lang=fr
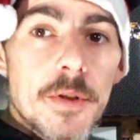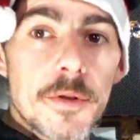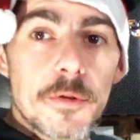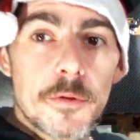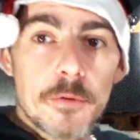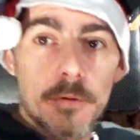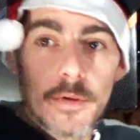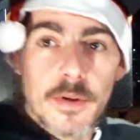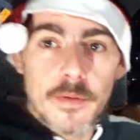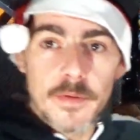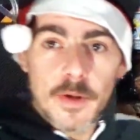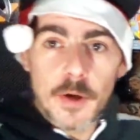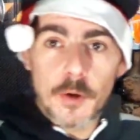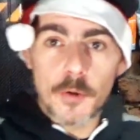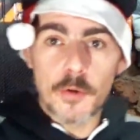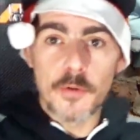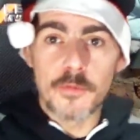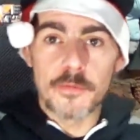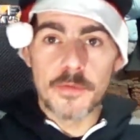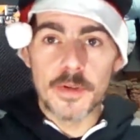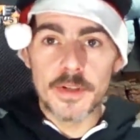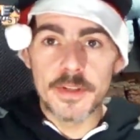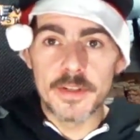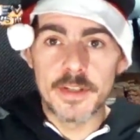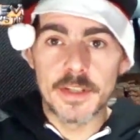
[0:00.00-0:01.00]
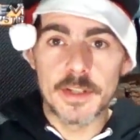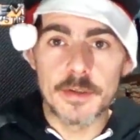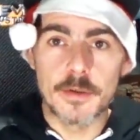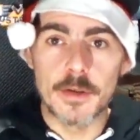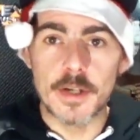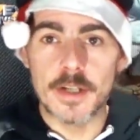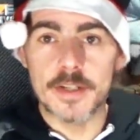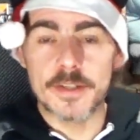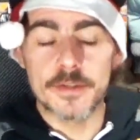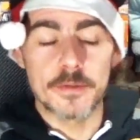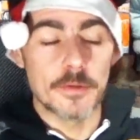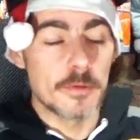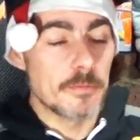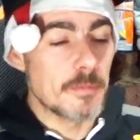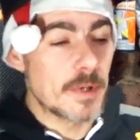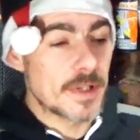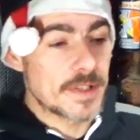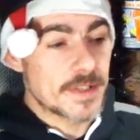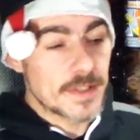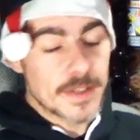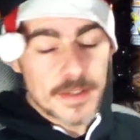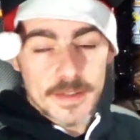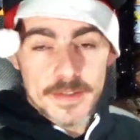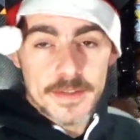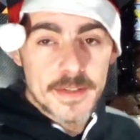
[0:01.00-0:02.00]
Du coup, il y avait le reflet dégueulasse dans le
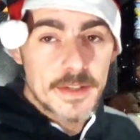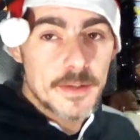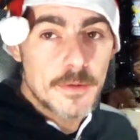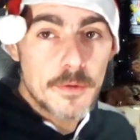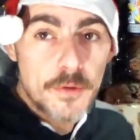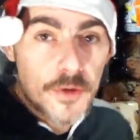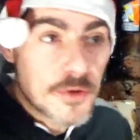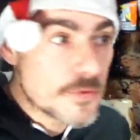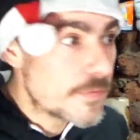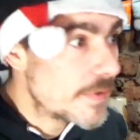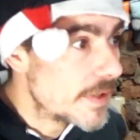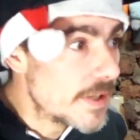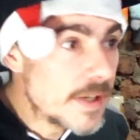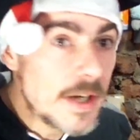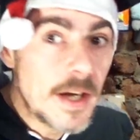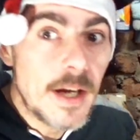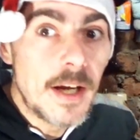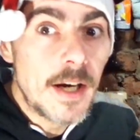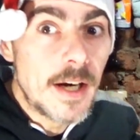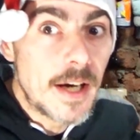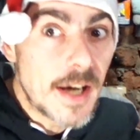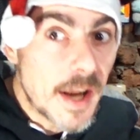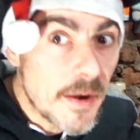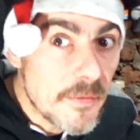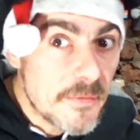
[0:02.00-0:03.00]
bazar. C'est quand je fais la